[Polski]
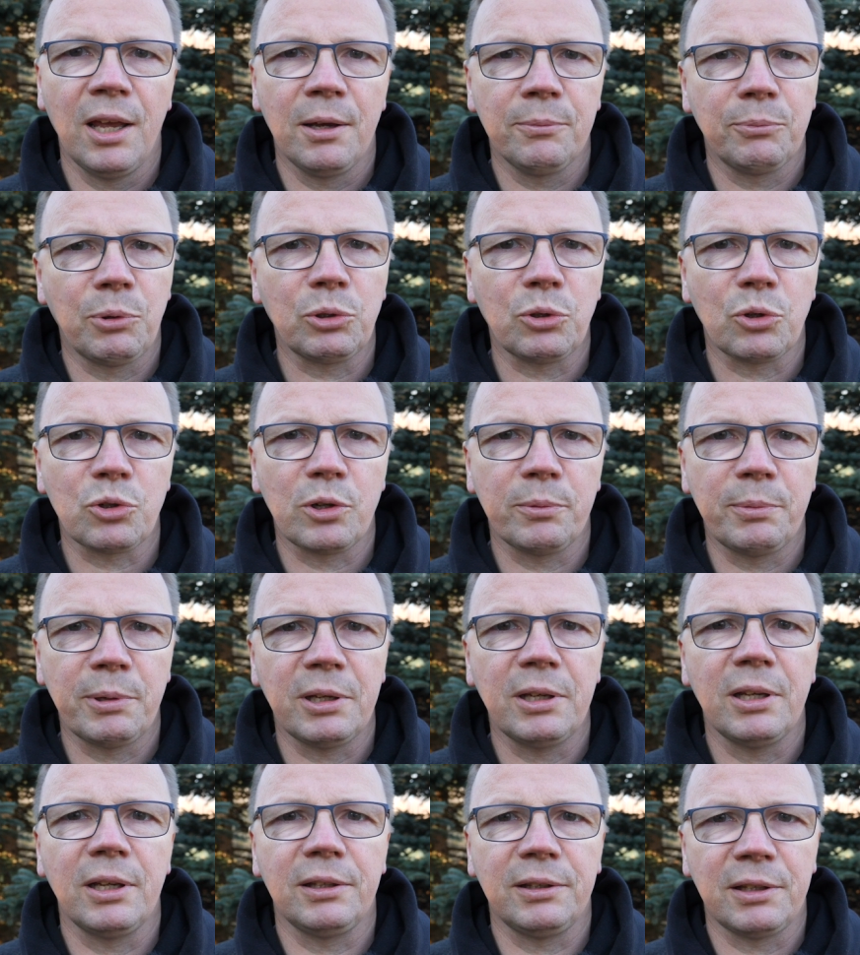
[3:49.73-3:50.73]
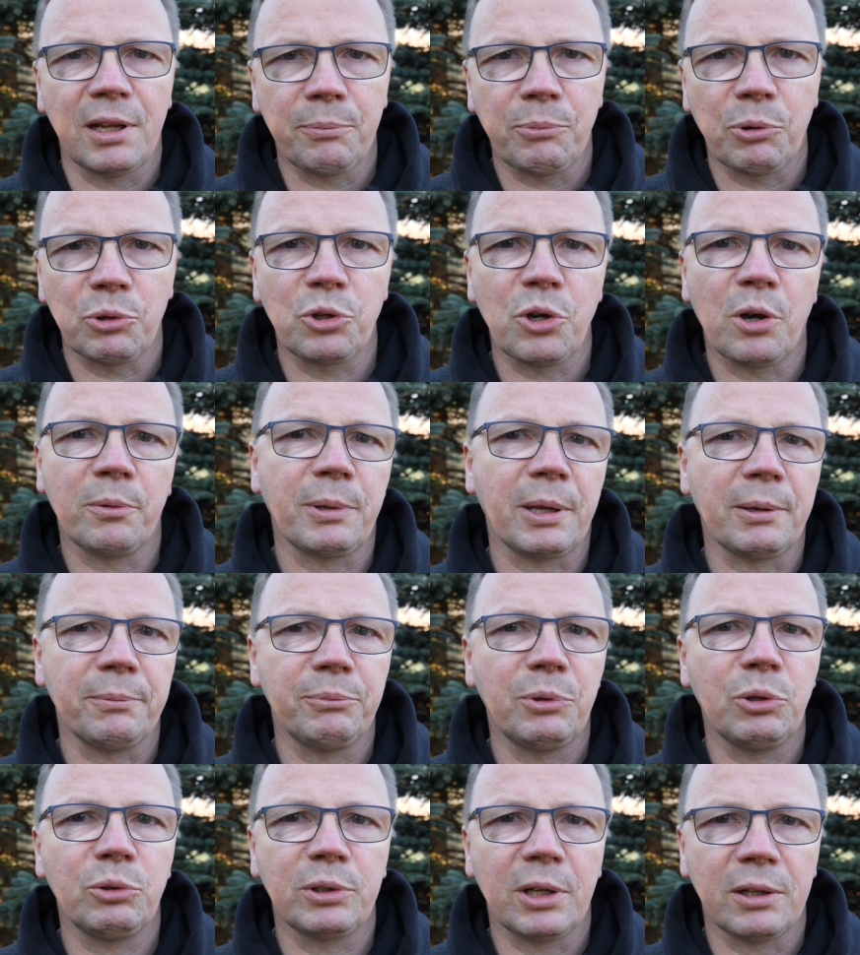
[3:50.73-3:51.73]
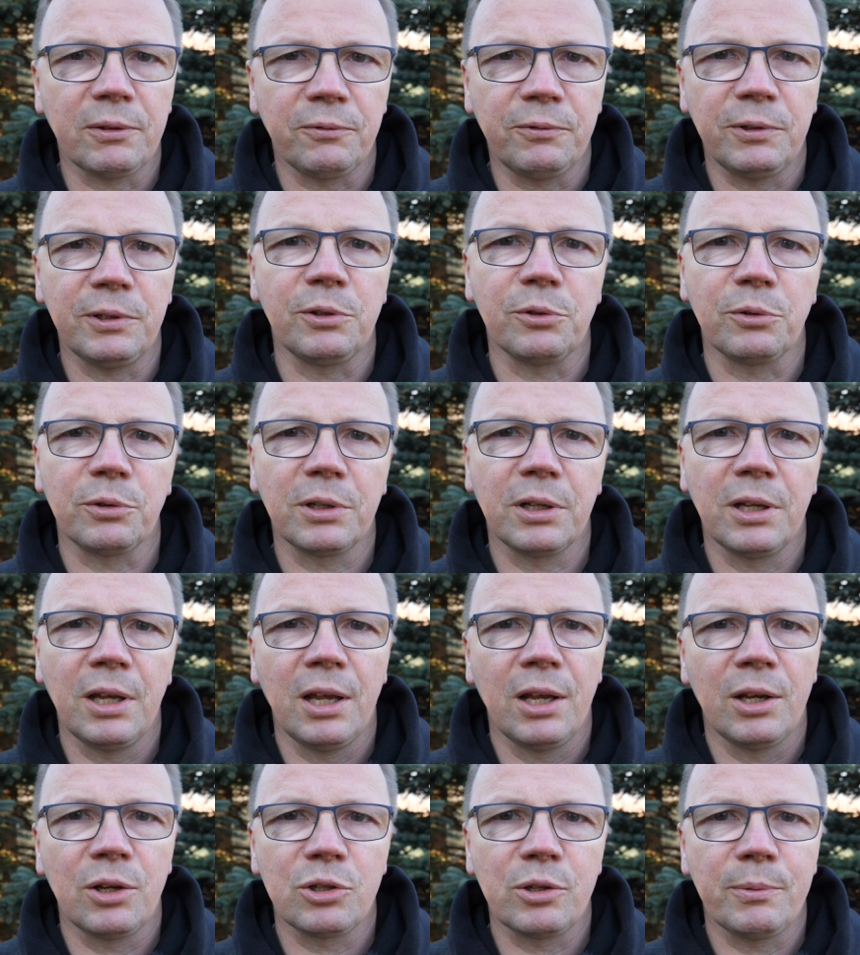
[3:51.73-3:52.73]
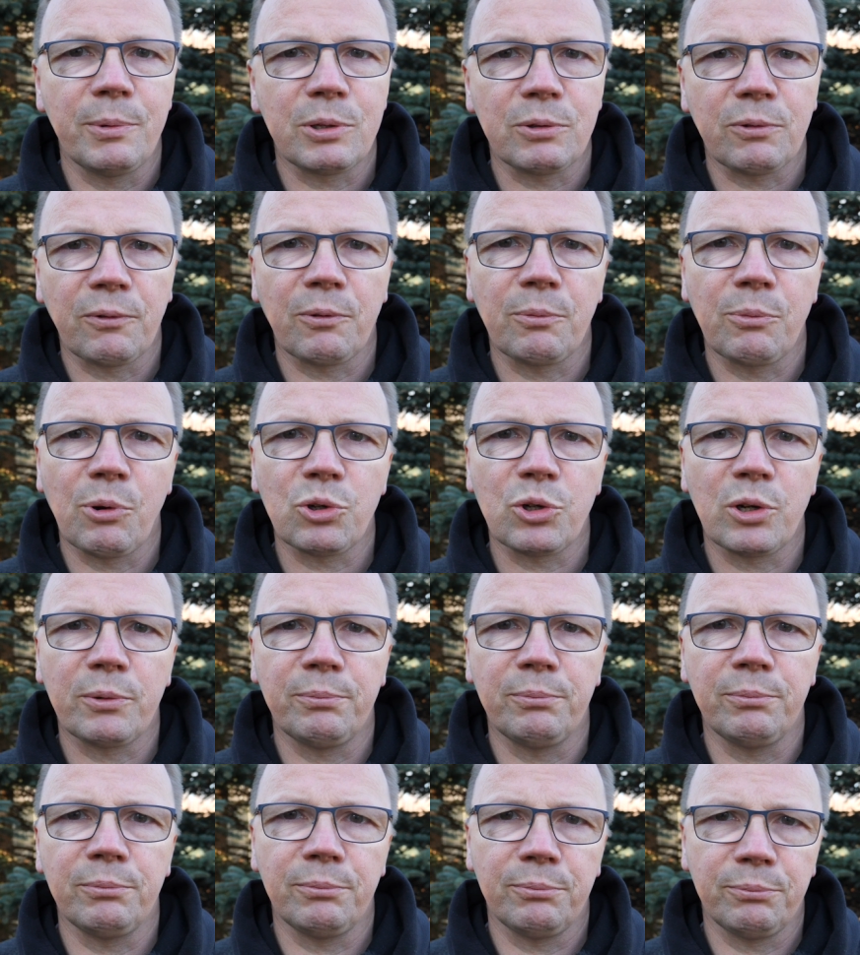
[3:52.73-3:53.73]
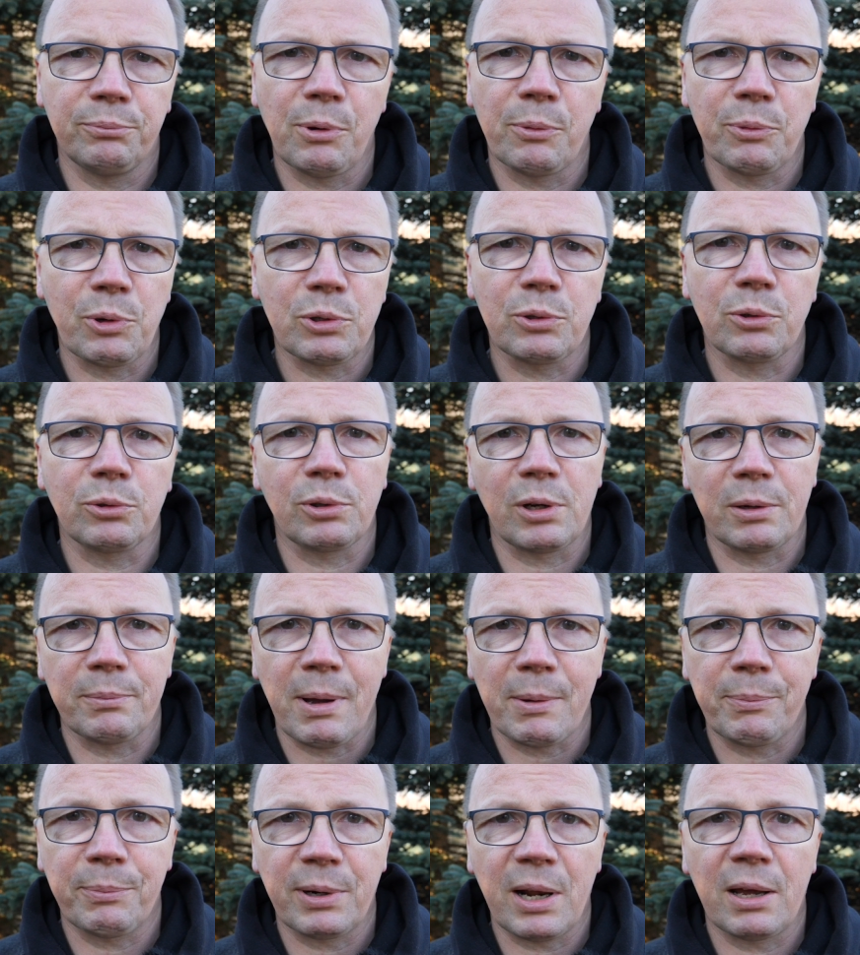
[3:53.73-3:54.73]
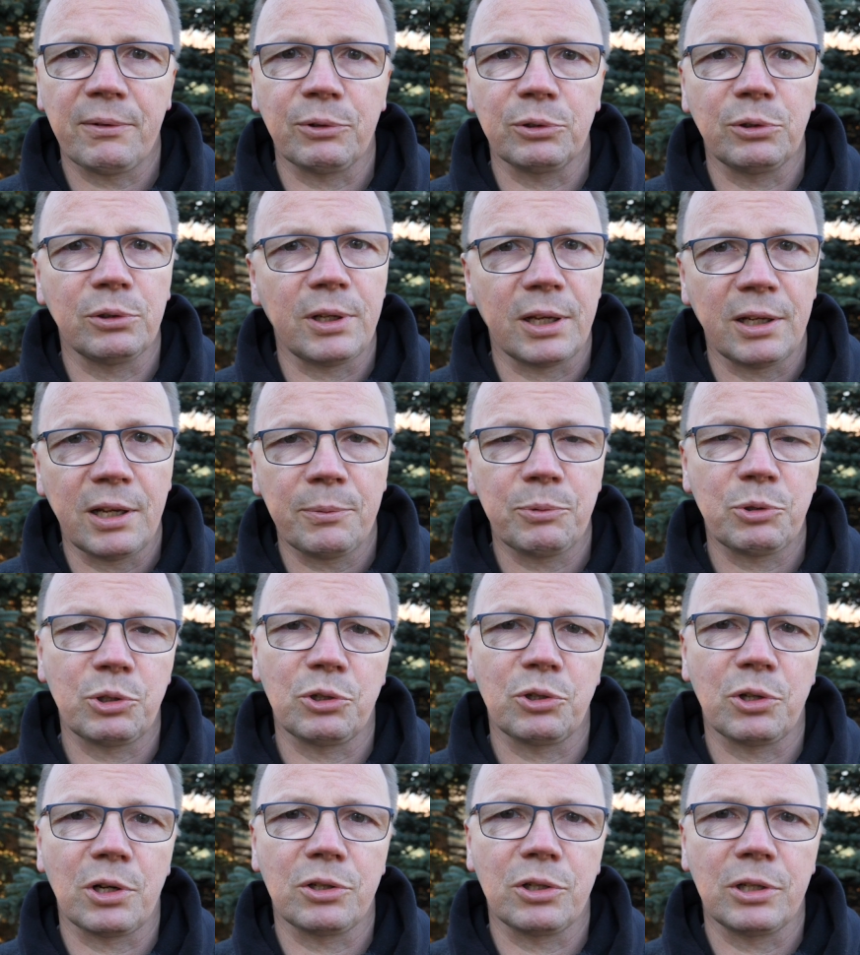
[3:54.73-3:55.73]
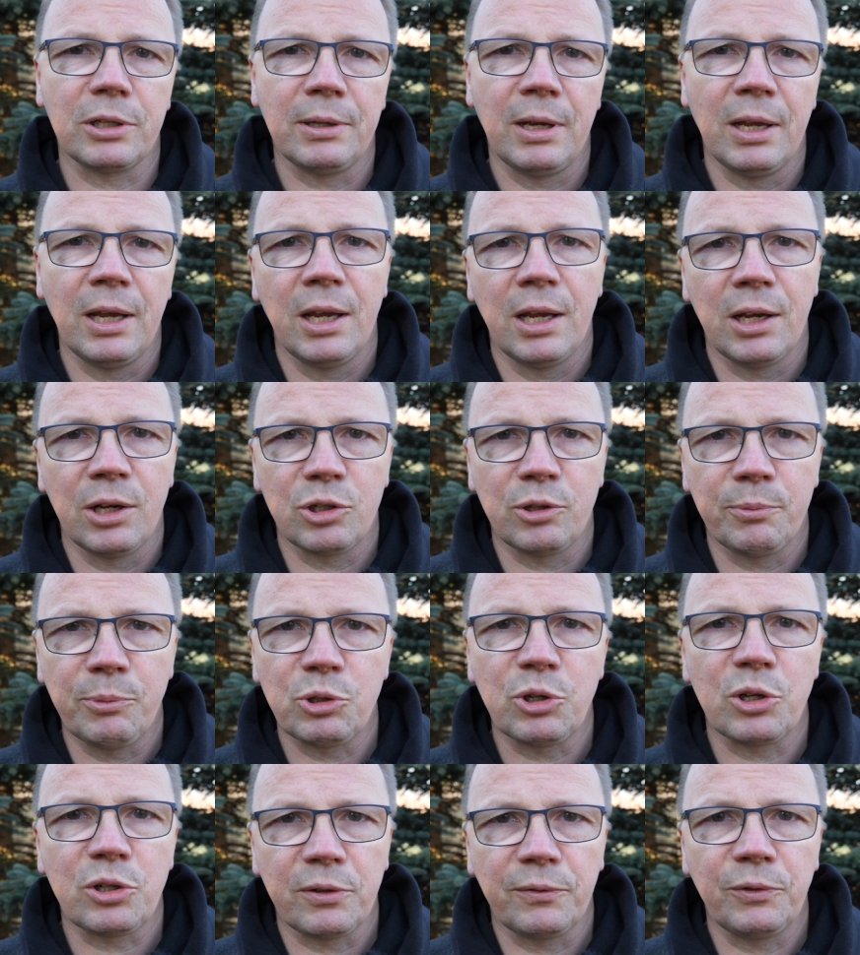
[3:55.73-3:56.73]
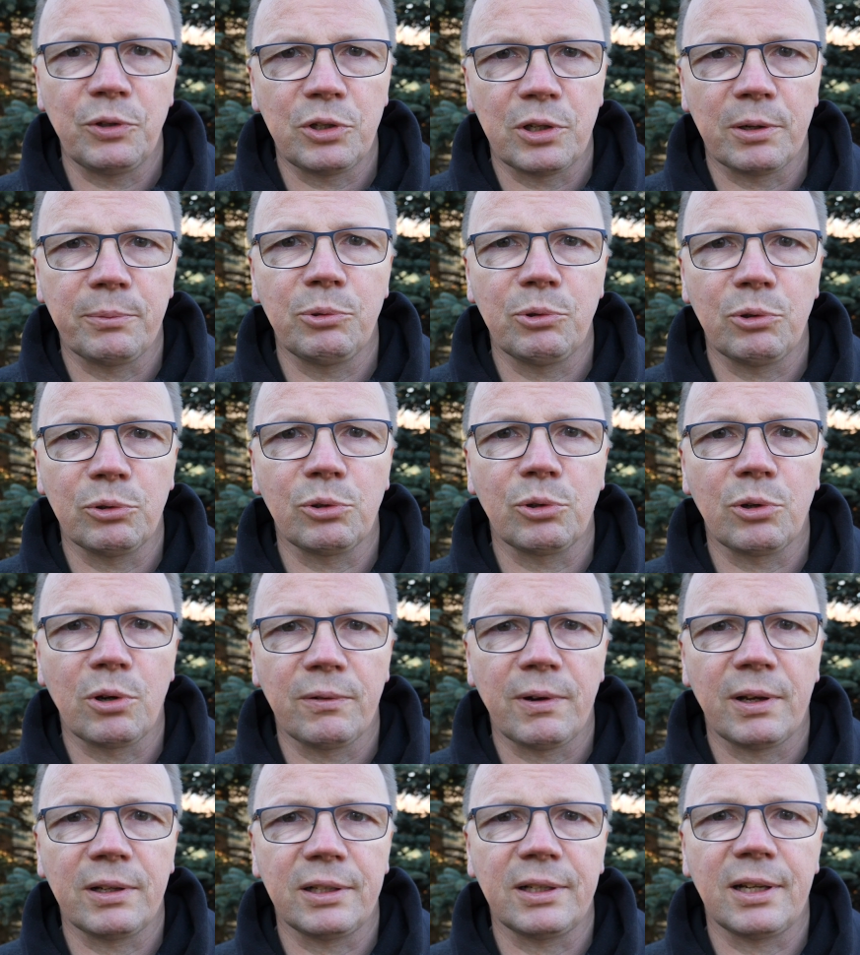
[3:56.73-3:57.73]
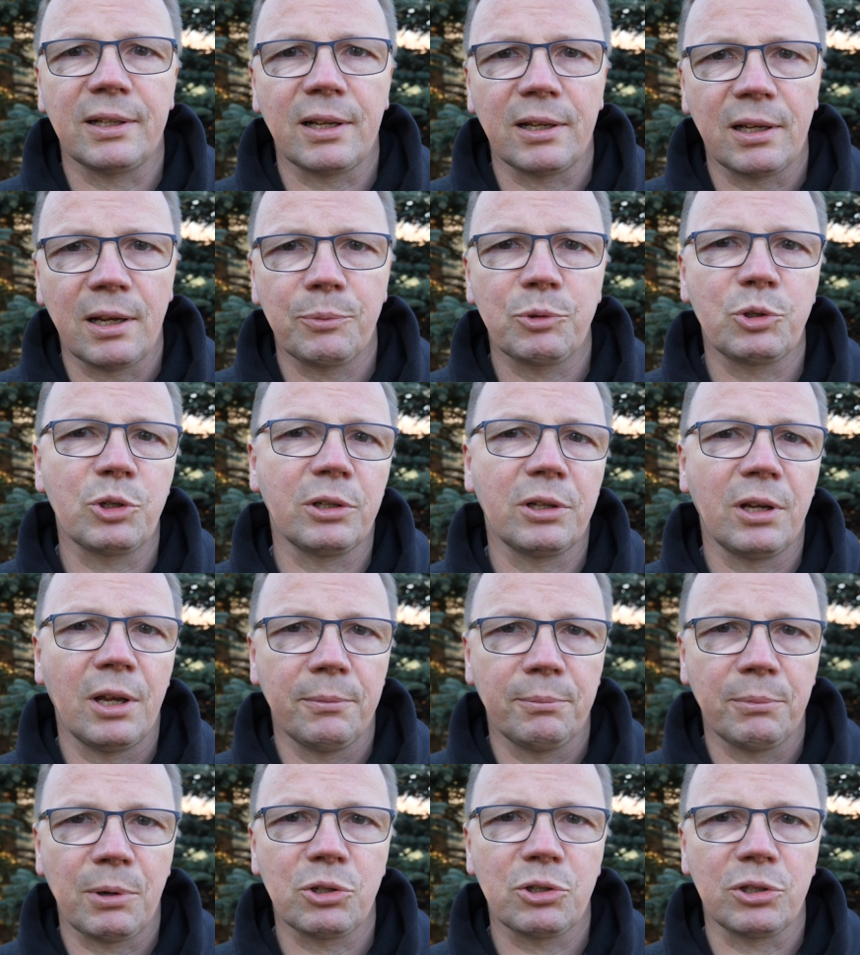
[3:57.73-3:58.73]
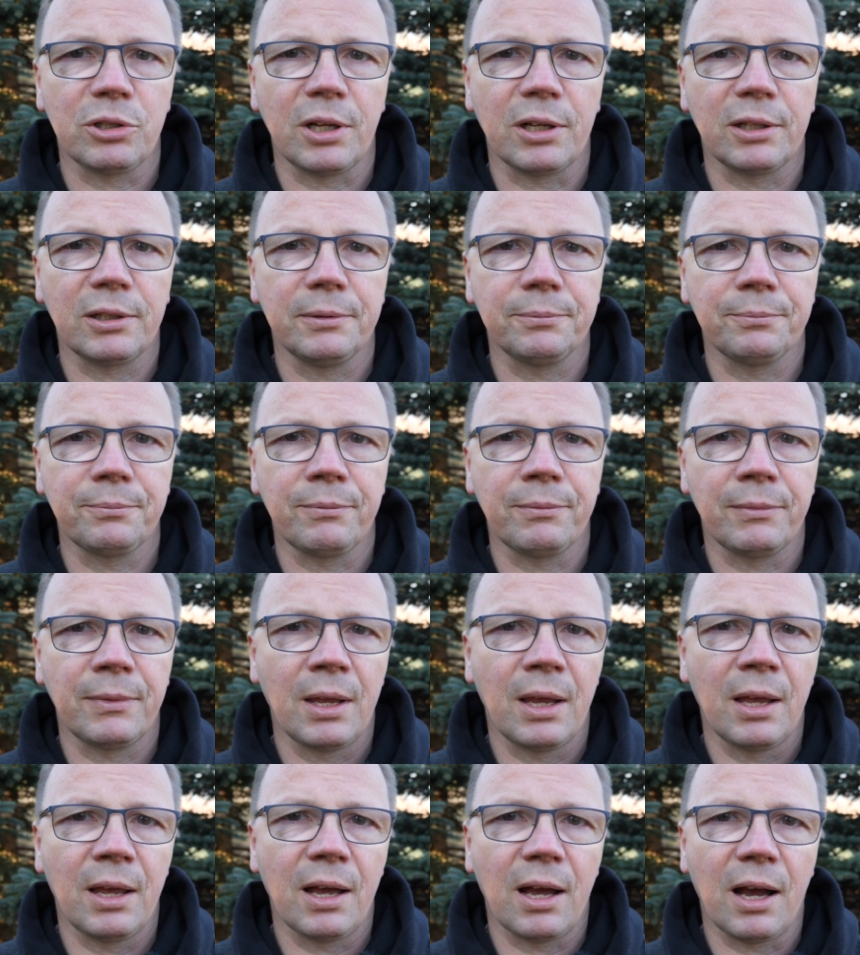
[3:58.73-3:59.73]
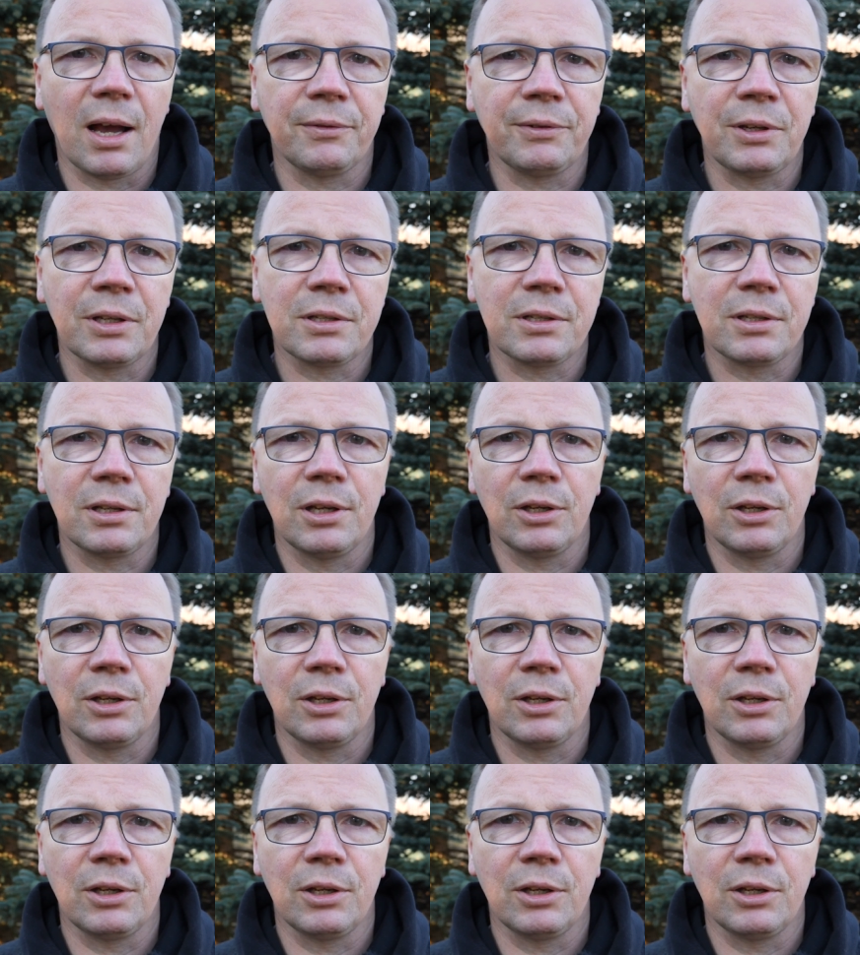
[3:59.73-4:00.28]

po to, żeby na poziomie był ten wydruk, żeby Słowo Boże, po prostu, które ma prawo do najlepszych rzeczy, żeby rzeczywiście było drukowane na najlepszych maszynach. A więc